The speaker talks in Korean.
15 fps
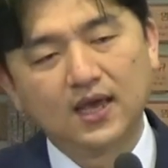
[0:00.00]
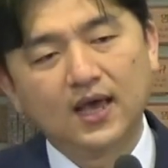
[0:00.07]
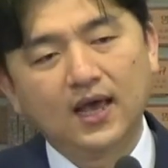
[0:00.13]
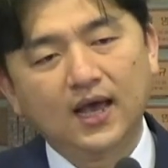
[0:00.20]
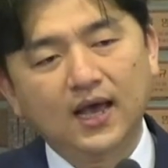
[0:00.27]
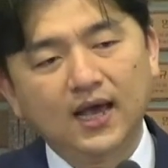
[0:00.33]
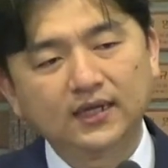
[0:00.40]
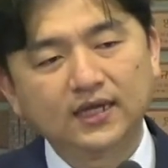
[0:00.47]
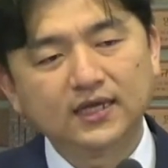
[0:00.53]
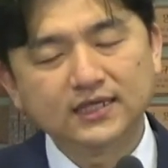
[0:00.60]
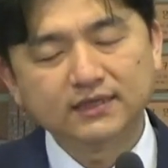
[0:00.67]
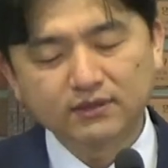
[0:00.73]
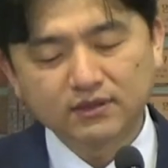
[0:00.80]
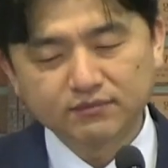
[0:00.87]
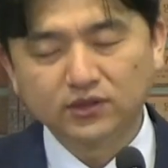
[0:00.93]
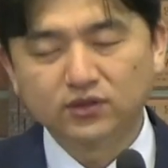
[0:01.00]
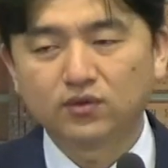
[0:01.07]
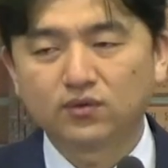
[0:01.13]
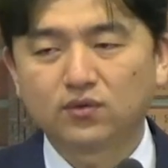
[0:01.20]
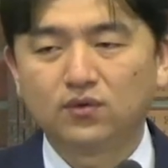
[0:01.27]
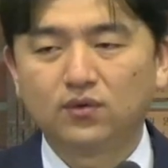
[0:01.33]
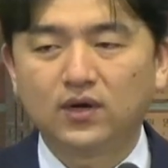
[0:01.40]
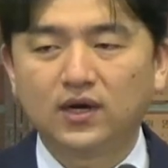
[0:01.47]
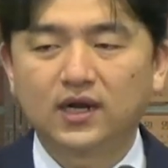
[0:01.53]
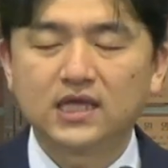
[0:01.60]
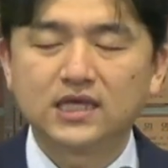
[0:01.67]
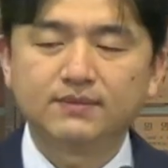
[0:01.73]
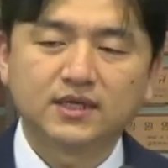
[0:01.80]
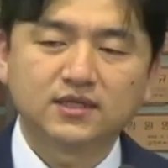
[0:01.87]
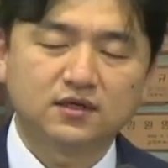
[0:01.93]
하나님을 믿었고
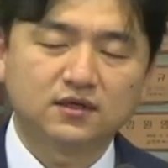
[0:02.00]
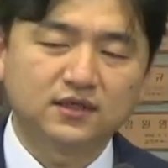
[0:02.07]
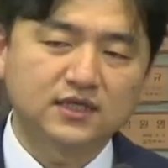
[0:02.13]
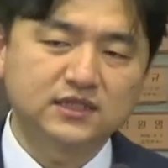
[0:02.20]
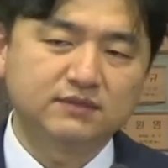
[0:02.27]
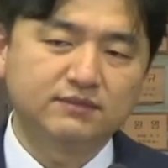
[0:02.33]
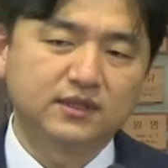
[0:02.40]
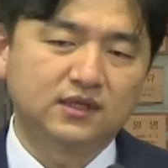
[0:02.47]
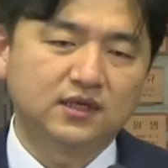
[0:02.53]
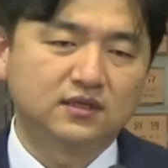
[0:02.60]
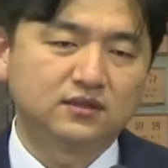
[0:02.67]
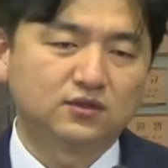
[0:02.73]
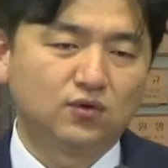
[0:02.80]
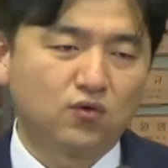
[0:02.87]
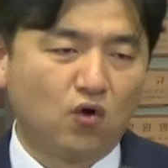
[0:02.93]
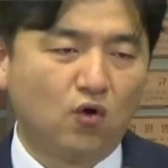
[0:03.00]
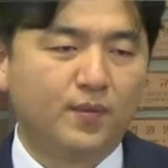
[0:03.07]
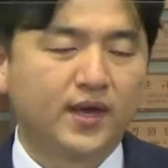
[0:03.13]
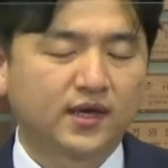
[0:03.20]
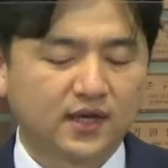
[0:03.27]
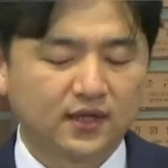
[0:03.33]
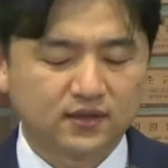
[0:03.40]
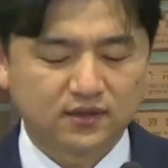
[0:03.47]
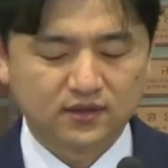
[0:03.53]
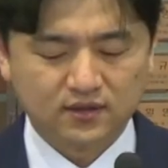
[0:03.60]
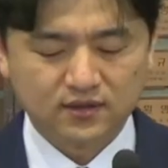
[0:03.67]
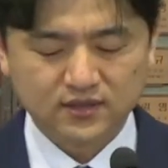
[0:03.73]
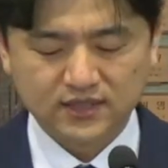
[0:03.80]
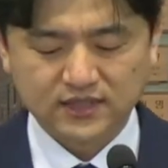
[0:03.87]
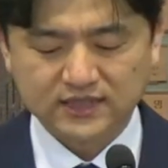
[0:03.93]
하나님의 선하심에 대해서
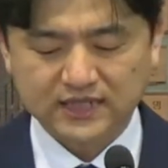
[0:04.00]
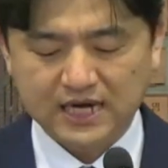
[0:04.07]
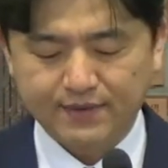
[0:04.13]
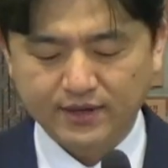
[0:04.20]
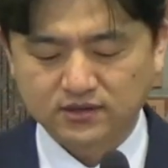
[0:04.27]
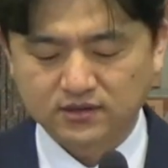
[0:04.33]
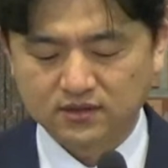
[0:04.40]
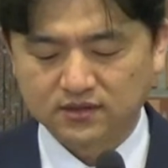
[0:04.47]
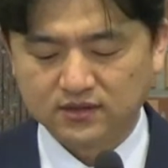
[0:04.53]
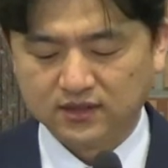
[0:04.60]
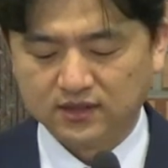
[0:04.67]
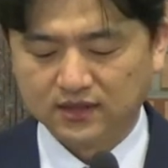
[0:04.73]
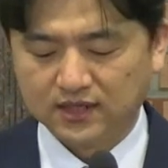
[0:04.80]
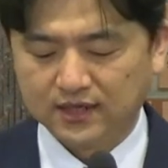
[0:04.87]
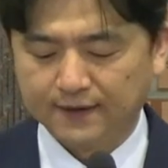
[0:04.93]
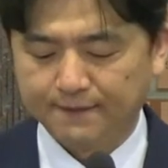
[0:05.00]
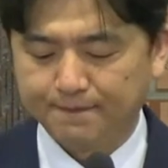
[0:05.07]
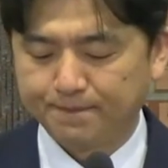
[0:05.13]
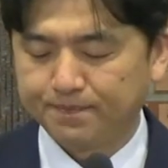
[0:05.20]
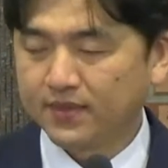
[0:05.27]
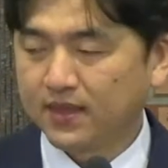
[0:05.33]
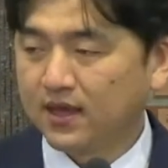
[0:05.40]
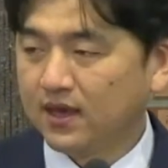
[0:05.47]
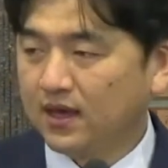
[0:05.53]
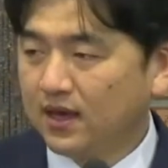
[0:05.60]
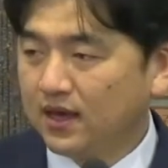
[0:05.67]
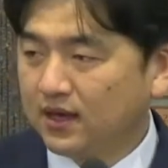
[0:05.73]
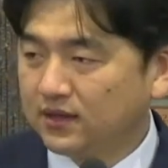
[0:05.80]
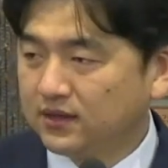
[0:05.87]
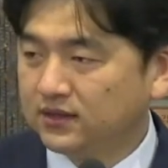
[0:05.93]
고백했던 이스라엘 백성들인데
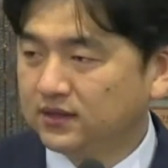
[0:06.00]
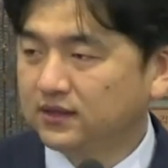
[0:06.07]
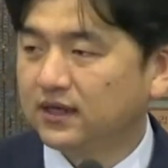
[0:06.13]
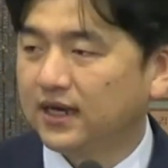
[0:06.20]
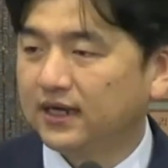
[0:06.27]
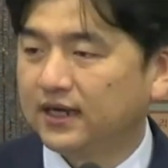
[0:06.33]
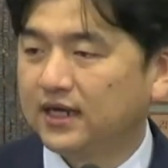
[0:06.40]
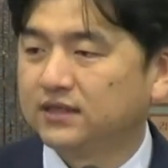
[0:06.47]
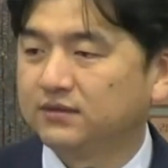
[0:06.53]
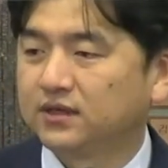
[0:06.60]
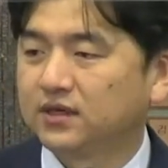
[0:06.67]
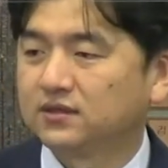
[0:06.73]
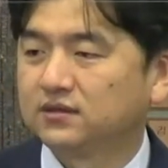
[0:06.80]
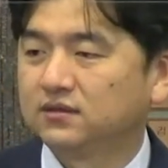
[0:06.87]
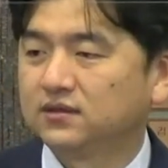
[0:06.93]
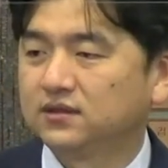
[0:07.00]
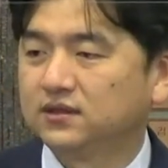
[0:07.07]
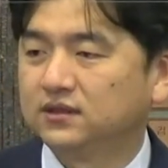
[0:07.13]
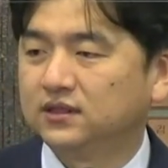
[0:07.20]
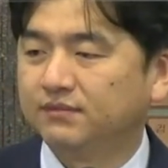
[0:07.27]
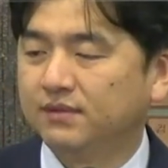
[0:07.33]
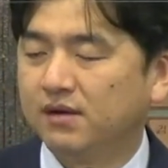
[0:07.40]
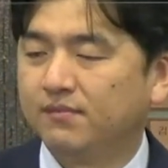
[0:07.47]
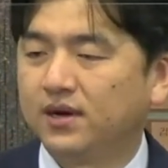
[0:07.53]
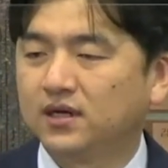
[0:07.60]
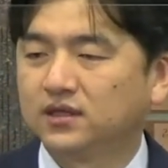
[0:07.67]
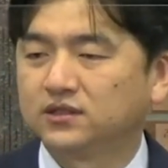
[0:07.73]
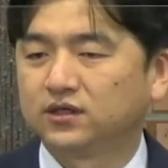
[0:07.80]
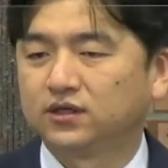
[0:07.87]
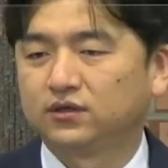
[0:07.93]
그 하나님께서 그들을
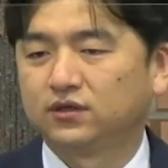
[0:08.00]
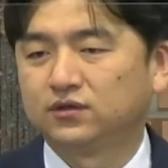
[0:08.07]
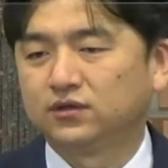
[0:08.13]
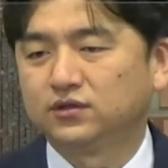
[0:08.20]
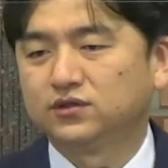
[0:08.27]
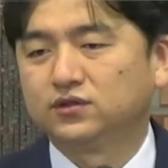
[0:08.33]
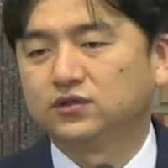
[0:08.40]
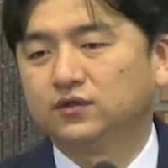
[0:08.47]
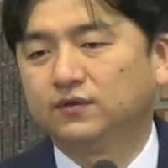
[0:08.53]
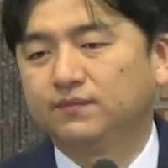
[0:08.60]
멸망시켰던 것이죠.